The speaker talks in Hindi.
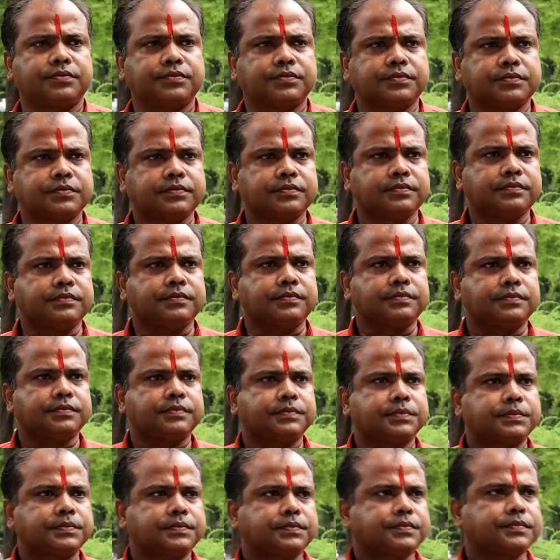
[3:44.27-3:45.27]
अब तो सुप्रीम
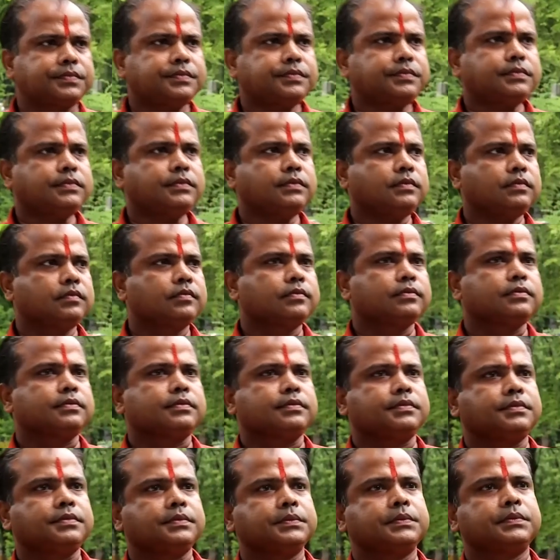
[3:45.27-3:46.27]
कोर्ट ने भी कह दिया
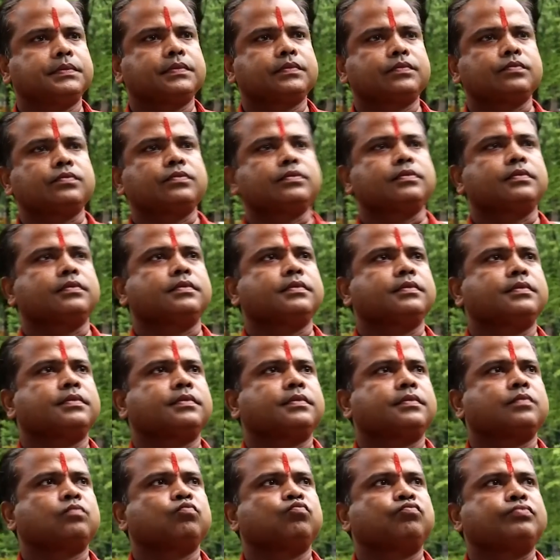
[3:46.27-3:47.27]
कि ईडी गिरफ्तारी कर
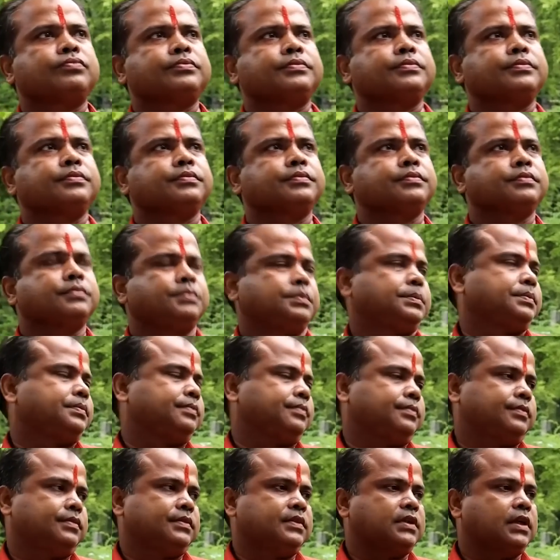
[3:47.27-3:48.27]
सकती है
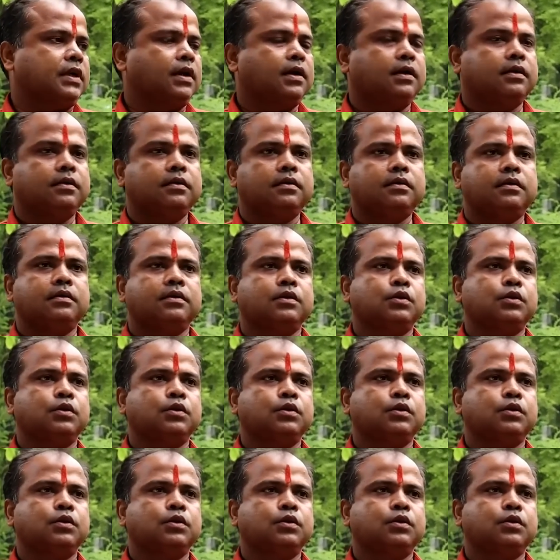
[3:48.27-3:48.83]
उसको ये